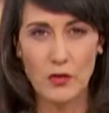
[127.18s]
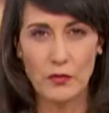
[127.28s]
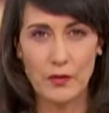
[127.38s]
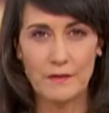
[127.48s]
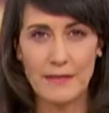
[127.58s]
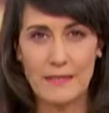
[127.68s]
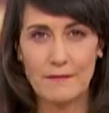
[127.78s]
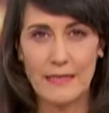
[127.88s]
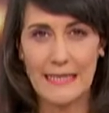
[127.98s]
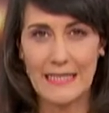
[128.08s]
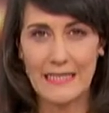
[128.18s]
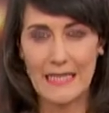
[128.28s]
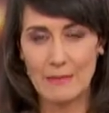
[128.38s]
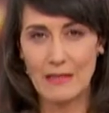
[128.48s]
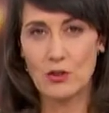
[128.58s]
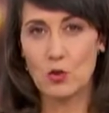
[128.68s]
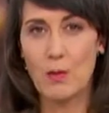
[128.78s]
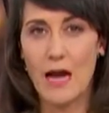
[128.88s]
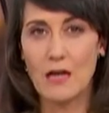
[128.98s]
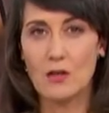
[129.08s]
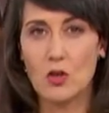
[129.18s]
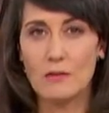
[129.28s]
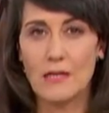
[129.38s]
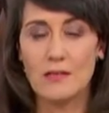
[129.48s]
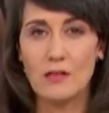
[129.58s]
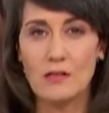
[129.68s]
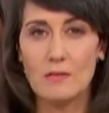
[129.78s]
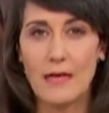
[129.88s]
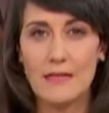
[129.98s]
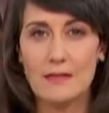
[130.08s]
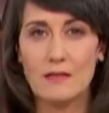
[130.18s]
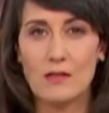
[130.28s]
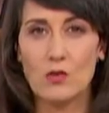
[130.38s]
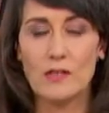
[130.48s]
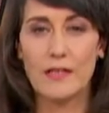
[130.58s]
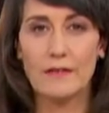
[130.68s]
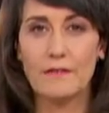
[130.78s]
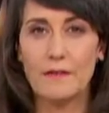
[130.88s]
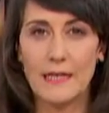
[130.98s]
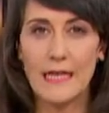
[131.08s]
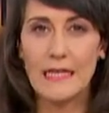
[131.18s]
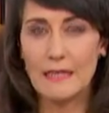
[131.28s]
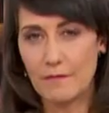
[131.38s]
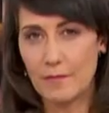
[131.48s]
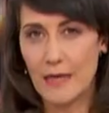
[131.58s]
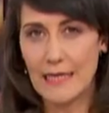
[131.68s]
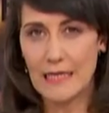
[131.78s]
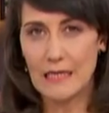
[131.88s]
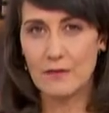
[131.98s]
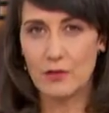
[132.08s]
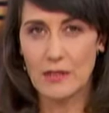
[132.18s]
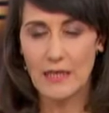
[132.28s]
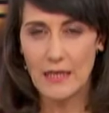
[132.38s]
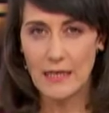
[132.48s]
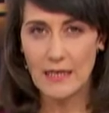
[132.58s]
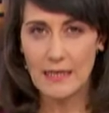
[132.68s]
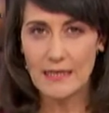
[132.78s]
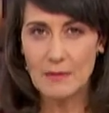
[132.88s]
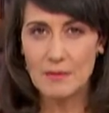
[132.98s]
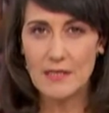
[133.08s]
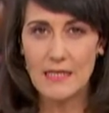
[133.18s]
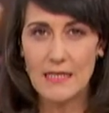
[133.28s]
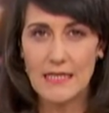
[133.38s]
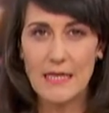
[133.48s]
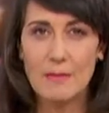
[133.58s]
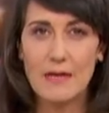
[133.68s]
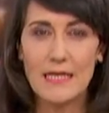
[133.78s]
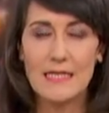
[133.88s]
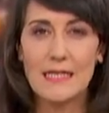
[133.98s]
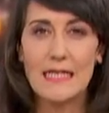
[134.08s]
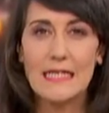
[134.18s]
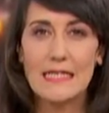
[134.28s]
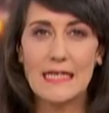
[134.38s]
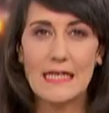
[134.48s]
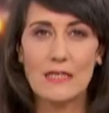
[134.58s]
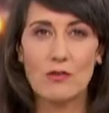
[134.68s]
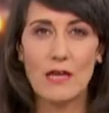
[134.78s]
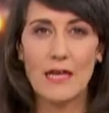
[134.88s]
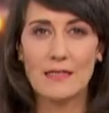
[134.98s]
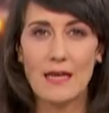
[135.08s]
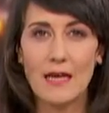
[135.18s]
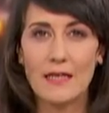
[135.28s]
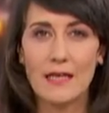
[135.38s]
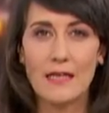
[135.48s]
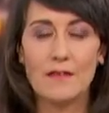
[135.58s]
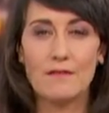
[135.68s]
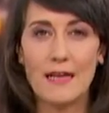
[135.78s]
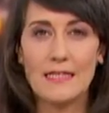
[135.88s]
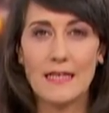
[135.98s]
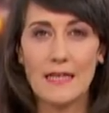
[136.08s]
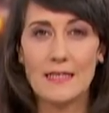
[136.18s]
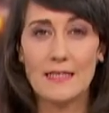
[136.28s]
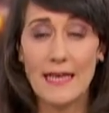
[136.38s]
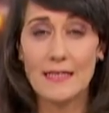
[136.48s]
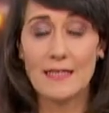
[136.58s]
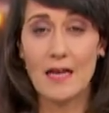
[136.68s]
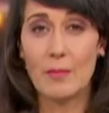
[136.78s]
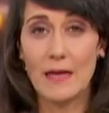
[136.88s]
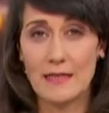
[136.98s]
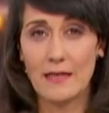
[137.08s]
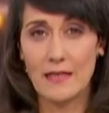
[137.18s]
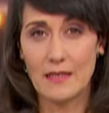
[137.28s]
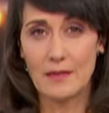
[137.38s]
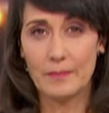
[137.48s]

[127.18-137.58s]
wird weltweit ein Thema zur Sprache kommen, das sonst meist unter ferner Liefen behandelt wird. Der 17. Dezember ist Internationaler Tag gegen Gewalt an SexarbeiterInnen.